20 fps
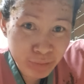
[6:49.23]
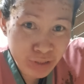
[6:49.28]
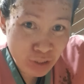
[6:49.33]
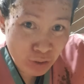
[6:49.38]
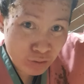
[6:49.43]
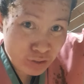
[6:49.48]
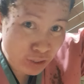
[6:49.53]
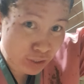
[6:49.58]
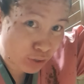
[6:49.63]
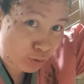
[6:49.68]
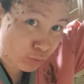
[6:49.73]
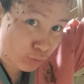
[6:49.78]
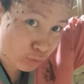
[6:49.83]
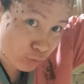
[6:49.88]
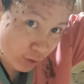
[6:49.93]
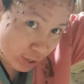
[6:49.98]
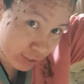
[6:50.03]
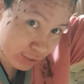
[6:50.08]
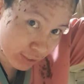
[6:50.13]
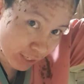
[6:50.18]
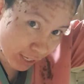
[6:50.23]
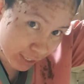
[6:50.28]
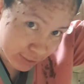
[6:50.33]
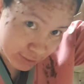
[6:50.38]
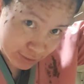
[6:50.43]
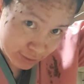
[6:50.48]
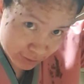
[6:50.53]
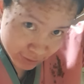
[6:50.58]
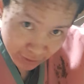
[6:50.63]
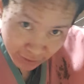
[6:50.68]
Bisa mo sana kong kuan
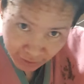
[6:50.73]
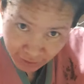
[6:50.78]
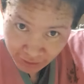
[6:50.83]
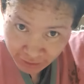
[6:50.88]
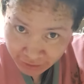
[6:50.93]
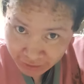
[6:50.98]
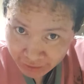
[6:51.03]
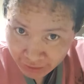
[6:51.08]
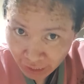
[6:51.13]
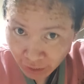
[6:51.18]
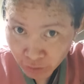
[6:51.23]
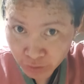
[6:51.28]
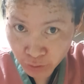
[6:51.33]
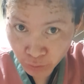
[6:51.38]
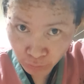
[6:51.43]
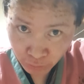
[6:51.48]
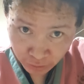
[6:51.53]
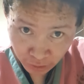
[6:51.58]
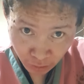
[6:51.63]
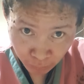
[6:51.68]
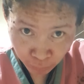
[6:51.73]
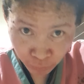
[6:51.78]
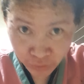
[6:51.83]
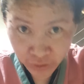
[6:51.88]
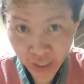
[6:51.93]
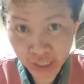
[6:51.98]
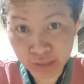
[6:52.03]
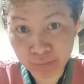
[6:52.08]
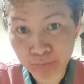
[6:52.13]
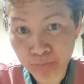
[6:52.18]
guys. Tanaw sa kong
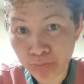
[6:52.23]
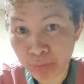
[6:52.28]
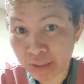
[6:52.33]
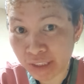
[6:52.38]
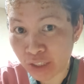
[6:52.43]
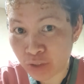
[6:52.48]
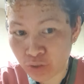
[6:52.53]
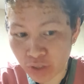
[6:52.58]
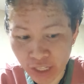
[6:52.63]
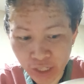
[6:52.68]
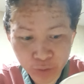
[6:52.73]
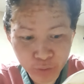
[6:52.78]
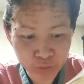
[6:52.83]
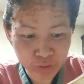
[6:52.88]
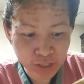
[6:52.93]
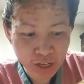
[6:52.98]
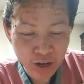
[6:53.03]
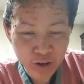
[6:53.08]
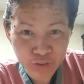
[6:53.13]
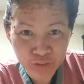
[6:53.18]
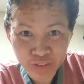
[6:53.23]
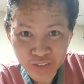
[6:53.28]
cellphone guys. Bati jud kay kong naong.